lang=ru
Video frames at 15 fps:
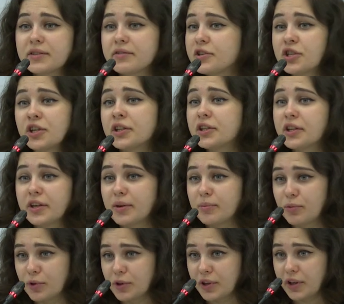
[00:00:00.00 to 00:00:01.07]
совершенно не
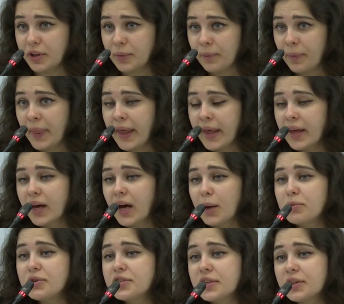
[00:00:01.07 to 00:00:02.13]
работает.
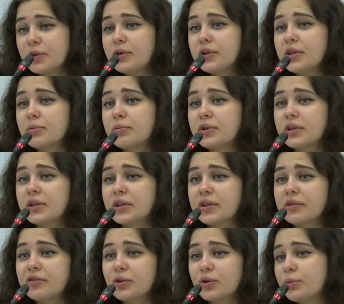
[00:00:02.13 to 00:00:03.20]
Объяснено это
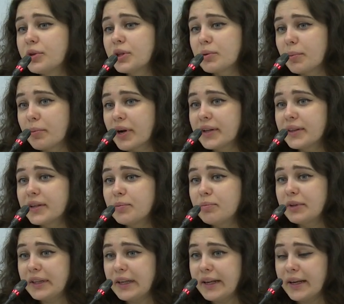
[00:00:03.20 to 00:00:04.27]
было феноменом обратной
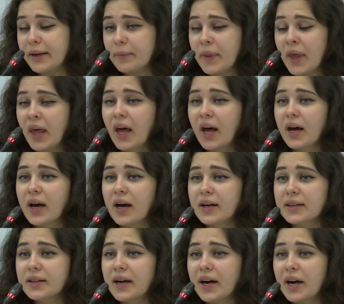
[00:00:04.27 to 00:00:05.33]
петли,
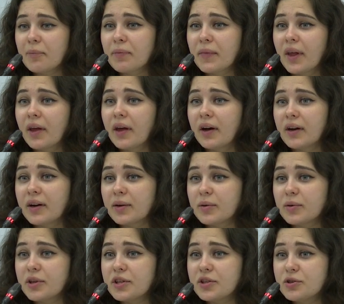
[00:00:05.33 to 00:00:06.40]
когда
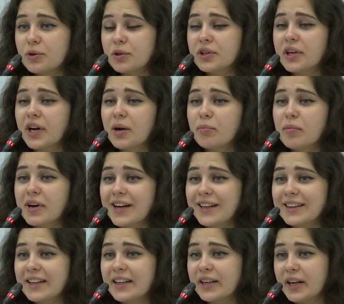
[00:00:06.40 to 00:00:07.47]
э, идет
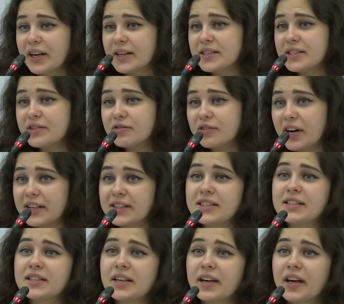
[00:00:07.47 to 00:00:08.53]
обратная
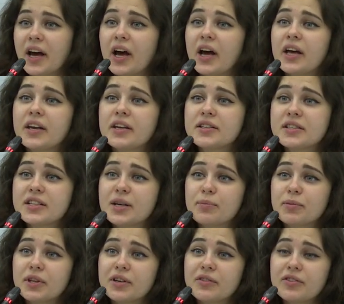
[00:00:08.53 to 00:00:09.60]
реактивация
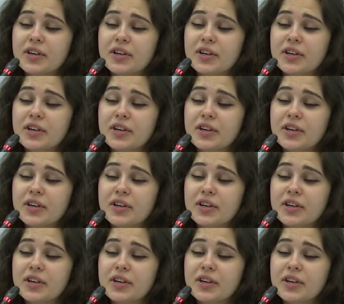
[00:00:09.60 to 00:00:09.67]
рецепторов